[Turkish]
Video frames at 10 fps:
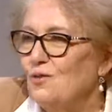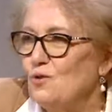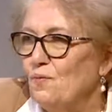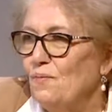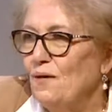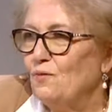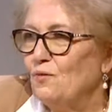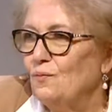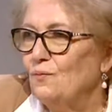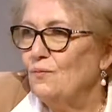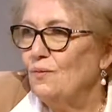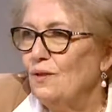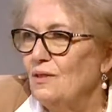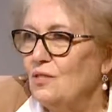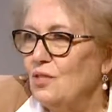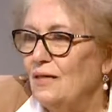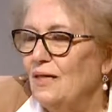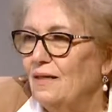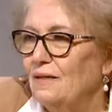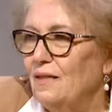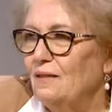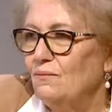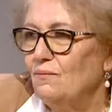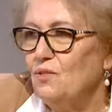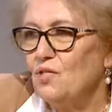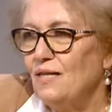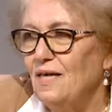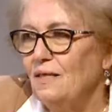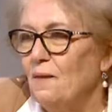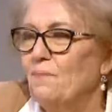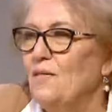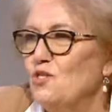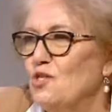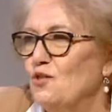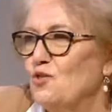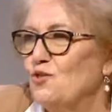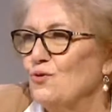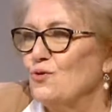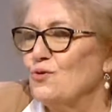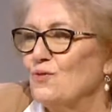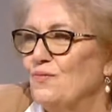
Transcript: Çok memnunum e, şeylerden. Bir şeyler evet. yapmaya çalışıyoruz.